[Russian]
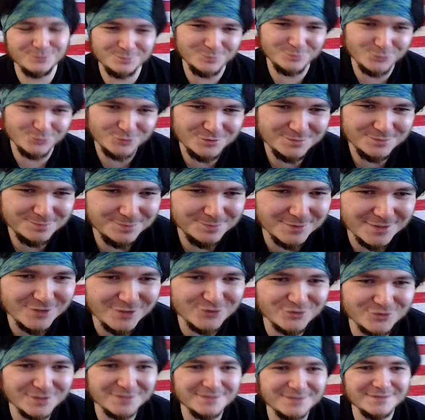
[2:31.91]
путь
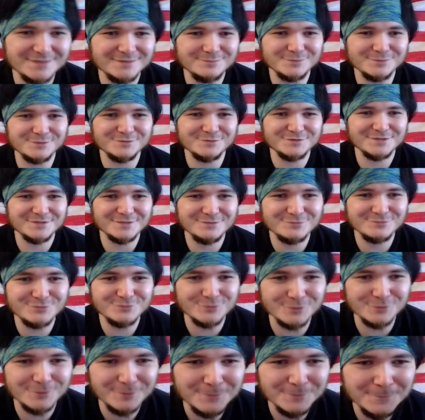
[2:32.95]
поражения просто и все.